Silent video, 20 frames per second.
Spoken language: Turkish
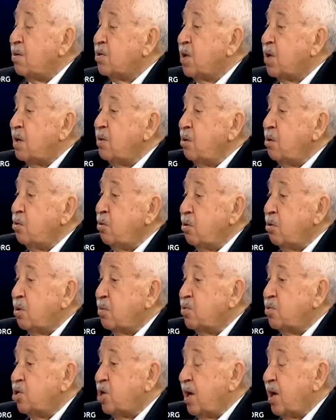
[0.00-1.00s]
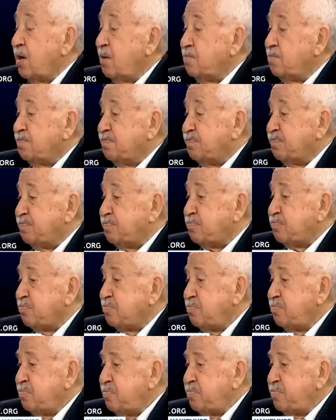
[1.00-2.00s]
zannediyorum şey
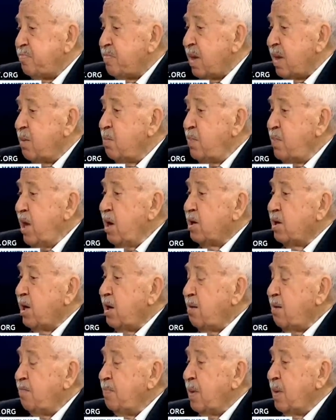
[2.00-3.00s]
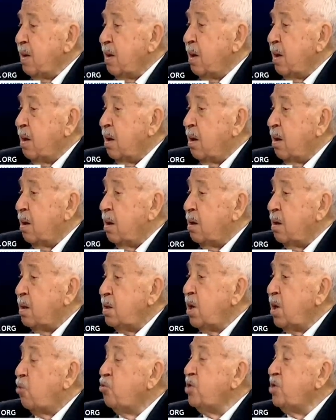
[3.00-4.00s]
bir ara e,
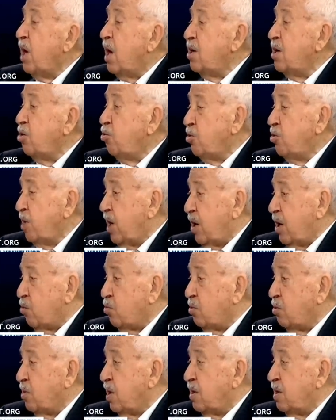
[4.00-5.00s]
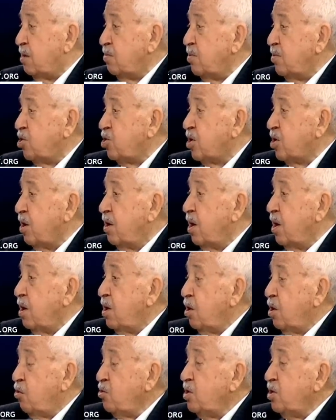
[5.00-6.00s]
Yahudihane olarak kullanılmış.
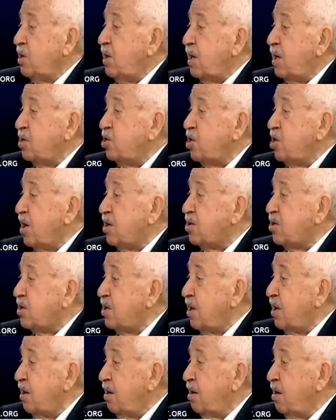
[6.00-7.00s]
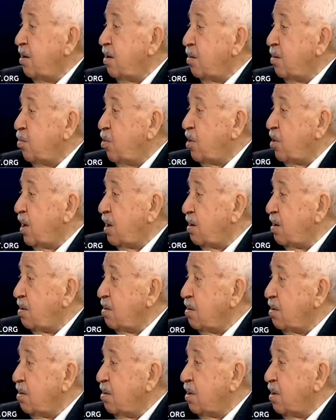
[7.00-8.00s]
Yahudiler Aa. içerisine böyle
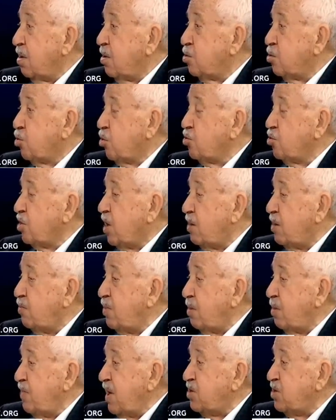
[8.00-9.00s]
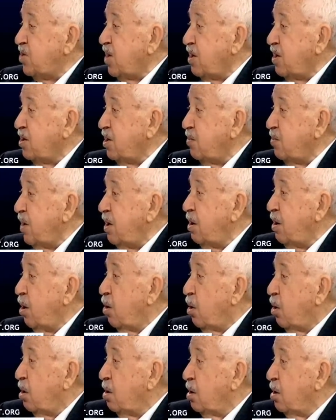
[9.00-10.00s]
e, sosyal mesken gibi
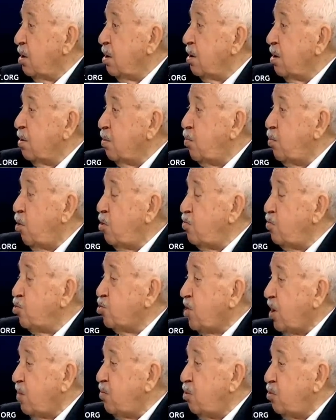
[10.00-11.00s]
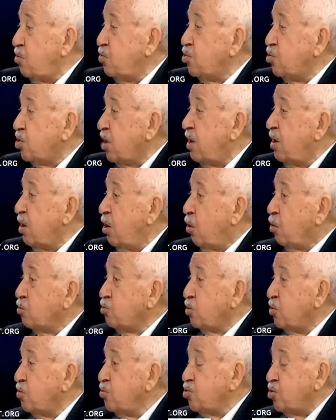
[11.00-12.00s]
e, bölmüşler bölmüşler
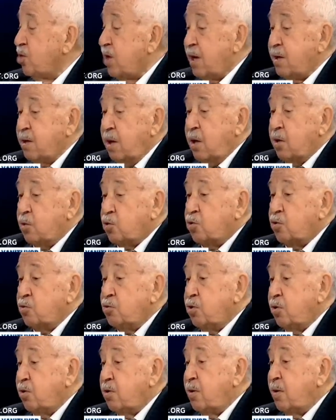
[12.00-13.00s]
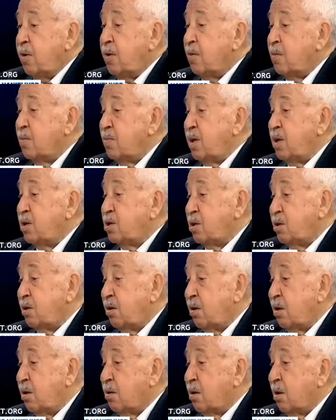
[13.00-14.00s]
oturmuşlar. Çünkü
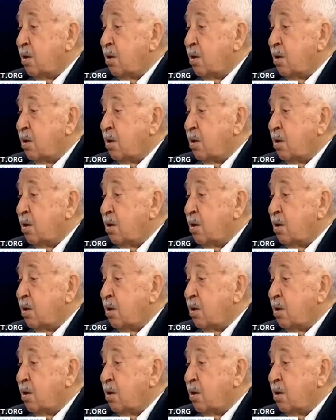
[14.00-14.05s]
bir